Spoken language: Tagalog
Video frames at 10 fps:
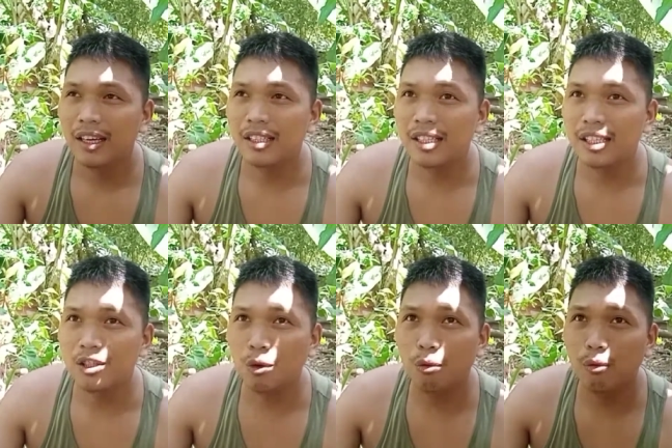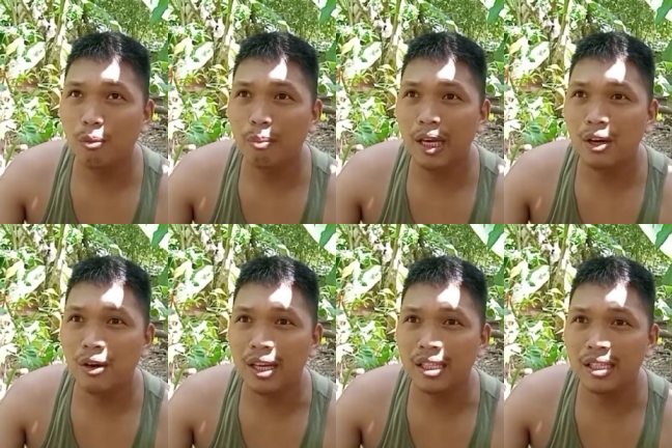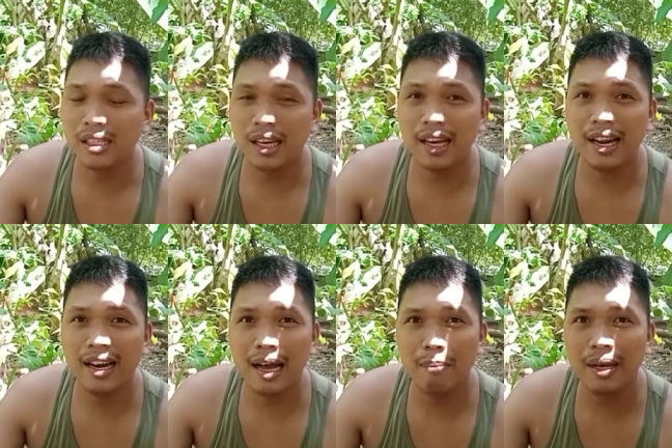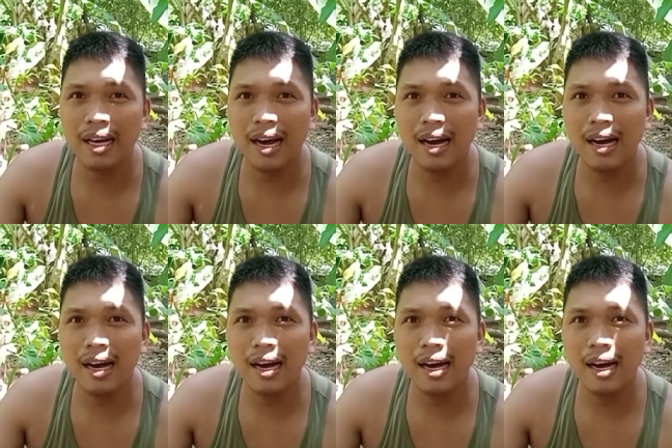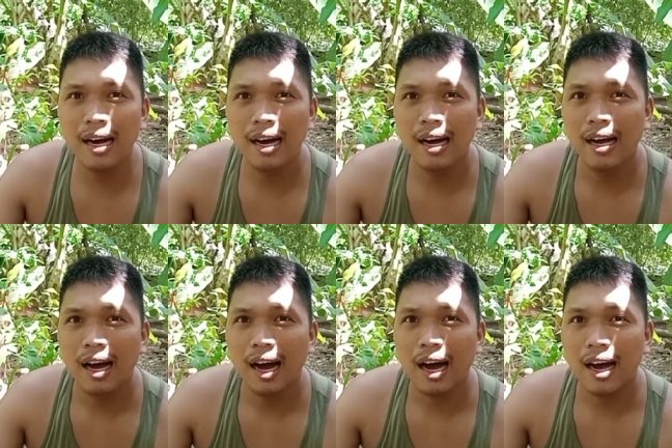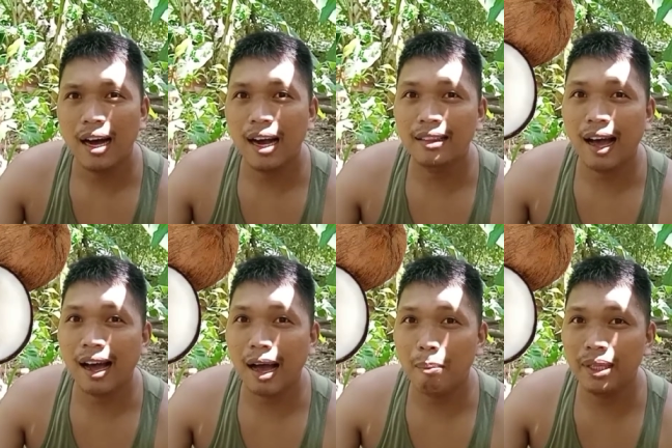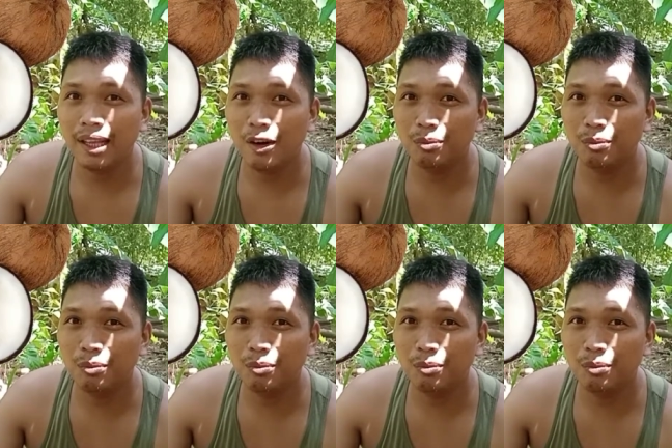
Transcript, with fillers: Since yung Bicol is kilala bilang uh, gata capital ng